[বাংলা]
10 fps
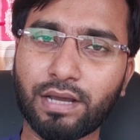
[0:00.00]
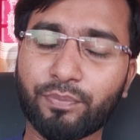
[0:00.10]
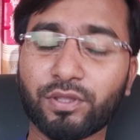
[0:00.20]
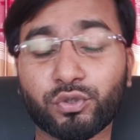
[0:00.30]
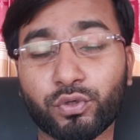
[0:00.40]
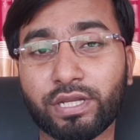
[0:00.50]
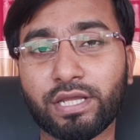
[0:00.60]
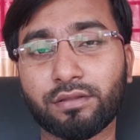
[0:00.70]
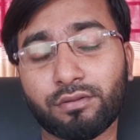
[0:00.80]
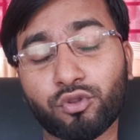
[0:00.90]
আপনার শরীরে
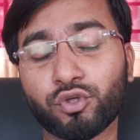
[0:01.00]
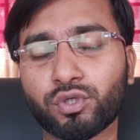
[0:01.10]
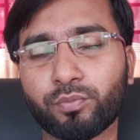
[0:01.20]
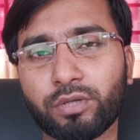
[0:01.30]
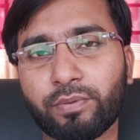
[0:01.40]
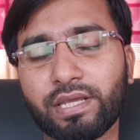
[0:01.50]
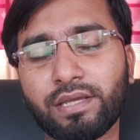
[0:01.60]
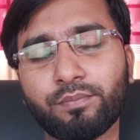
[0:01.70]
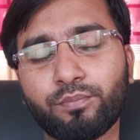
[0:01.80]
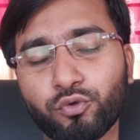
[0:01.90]
যথেষ্ট পরিমাণে
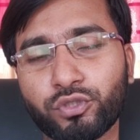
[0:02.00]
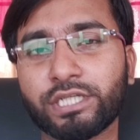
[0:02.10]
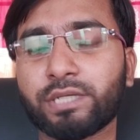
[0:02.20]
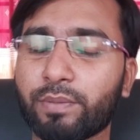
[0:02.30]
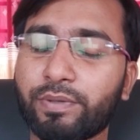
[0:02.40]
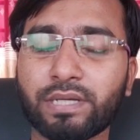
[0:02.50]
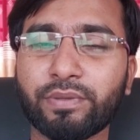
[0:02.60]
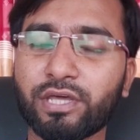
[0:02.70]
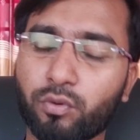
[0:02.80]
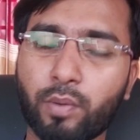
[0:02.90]
পুষ্টির বা
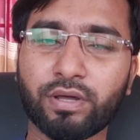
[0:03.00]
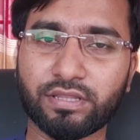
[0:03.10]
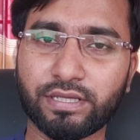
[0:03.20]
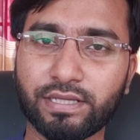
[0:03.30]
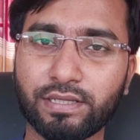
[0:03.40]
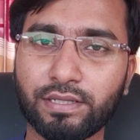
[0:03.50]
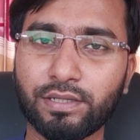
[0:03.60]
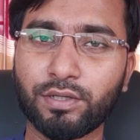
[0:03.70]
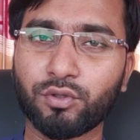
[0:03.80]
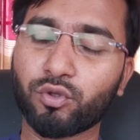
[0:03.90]
ভিটামিনের অভাব আছে
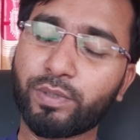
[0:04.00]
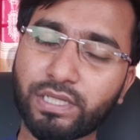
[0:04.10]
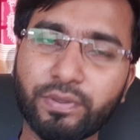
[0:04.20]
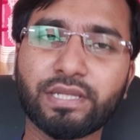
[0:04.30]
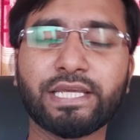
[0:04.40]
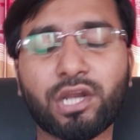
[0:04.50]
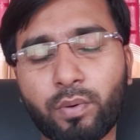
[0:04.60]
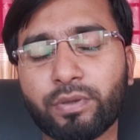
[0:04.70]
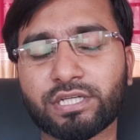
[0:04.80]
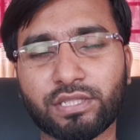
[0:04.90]
তো ভিটামিন ডি এর
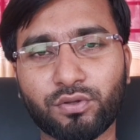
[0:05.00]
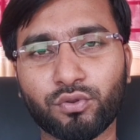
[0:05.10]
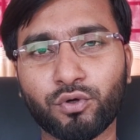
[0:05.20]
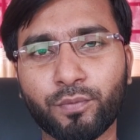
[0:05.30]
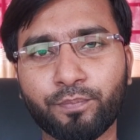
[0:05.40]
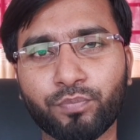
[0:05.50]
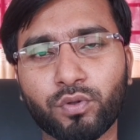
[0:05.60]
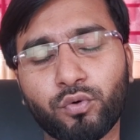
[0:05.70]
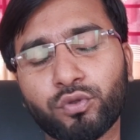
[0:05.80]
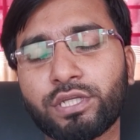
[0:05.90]
অভাবে সাধারণত
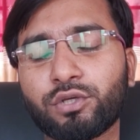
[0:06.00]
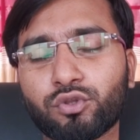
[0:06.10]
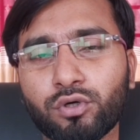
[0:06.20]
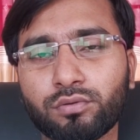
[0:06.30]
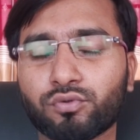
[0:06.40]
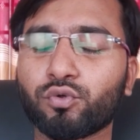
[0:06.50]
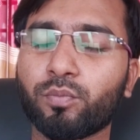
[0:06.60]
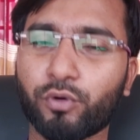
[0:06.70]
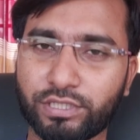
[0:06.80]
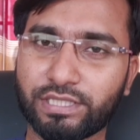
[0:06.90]
অতিরিক্ত চুল
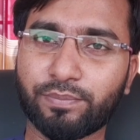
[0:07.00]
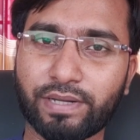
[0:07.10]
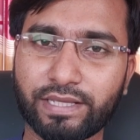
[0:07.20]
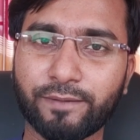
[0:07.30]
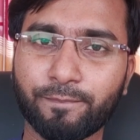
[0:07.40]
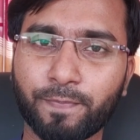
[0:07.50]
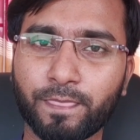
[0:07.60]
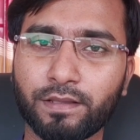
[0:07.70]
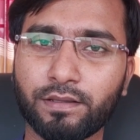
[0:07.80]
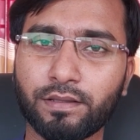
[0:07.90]
পড়ে যেতে পারে
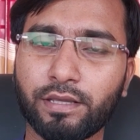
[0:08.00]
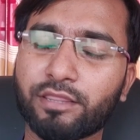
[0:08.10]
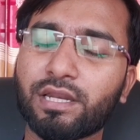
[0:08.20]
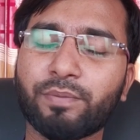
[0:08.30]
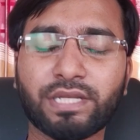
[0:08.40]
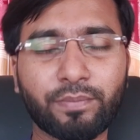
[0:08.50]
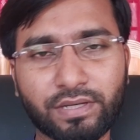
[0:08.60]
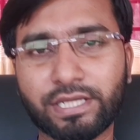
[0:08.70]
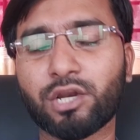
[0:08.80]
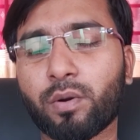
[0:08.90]
এছাড়া
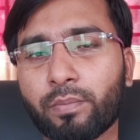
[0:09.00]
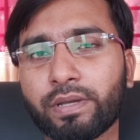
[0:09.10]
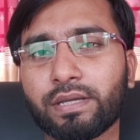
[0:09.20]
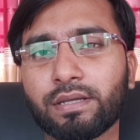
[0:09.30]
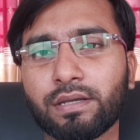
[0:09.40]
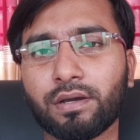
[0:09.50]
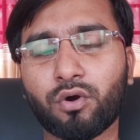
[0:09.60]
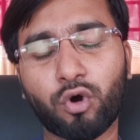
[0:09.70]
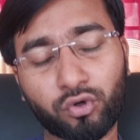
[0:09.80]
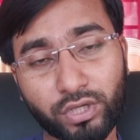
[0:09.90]
ভিটামিন ডি এর অভাবে
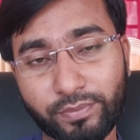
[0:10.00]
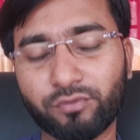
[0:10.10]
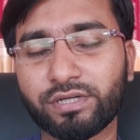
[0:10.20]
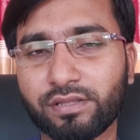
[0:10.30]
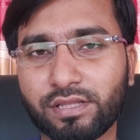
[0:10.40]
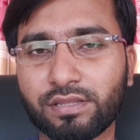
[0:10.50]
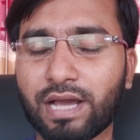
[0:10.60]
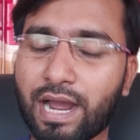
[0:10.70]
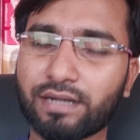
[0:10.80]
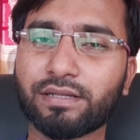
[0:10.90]
অটো ইমিউন ডিজিজ
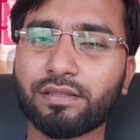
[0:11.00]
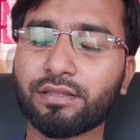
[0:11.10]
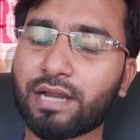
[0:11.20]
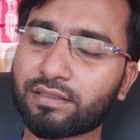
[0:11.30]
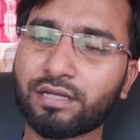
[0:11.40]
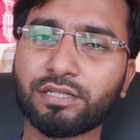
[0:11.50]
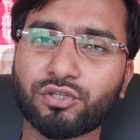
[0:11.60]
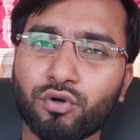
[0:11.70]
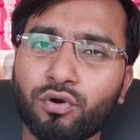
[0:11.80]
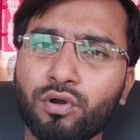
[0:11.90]
হার্ট ডিজিজ আর্থাইটিস
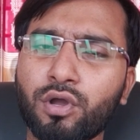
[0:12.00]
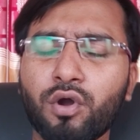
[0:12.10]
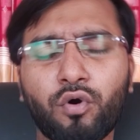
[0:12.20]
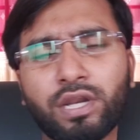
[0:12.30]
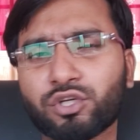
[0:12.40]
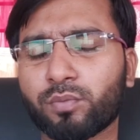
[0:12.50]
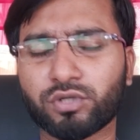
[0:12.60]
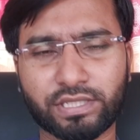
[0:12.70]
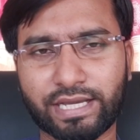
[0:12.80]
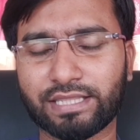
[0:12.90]
সহ অনেক
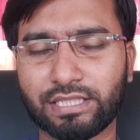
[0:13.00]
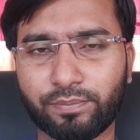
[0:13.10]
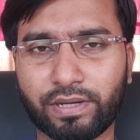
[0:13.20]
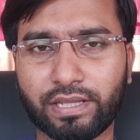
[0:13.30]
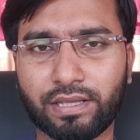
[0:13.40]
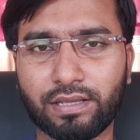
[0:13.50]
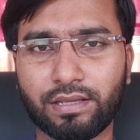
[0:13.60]
সমস্যা দেখা দিতে পারে